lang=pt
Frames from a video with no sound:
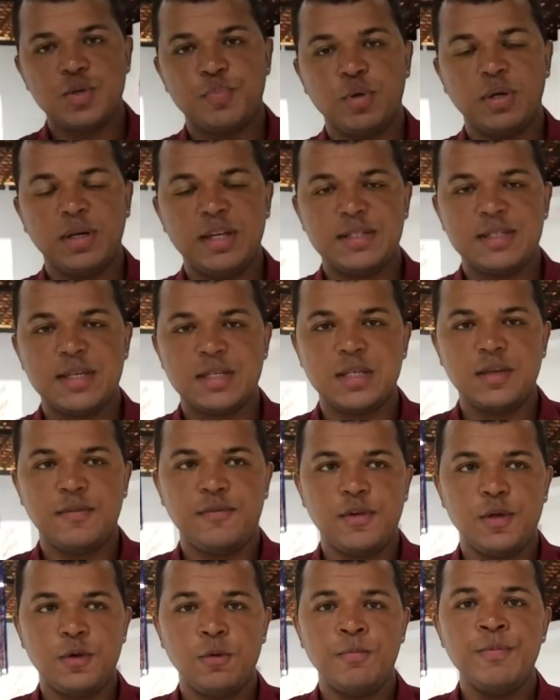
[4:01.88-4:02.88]
de Polícia
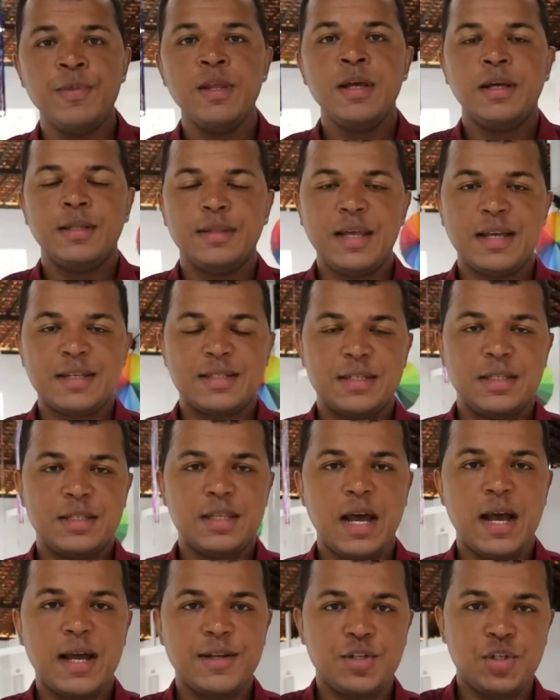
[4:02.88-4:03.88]
Civil na
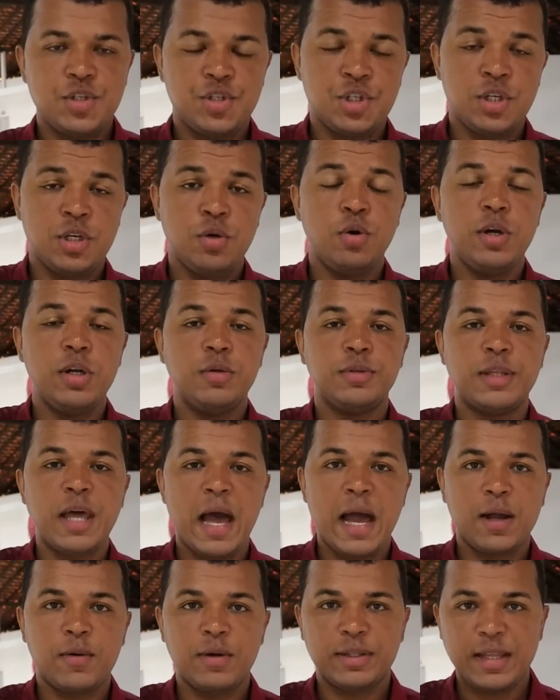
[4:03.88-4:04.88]
cidade de Olho
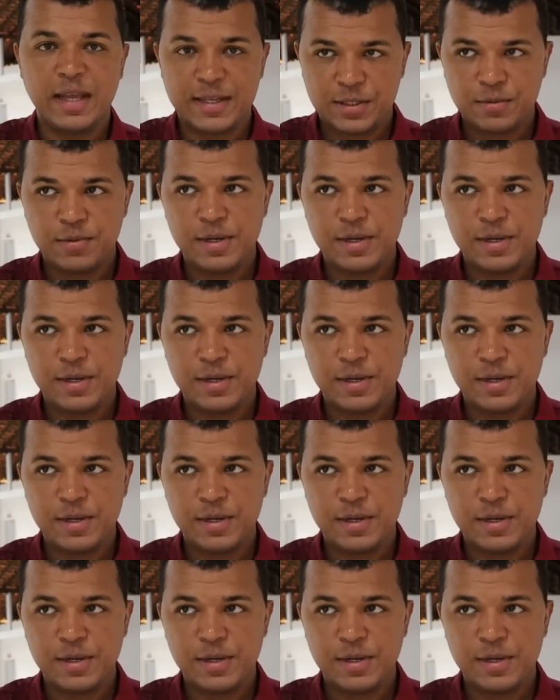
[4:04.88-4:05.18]
d'Água das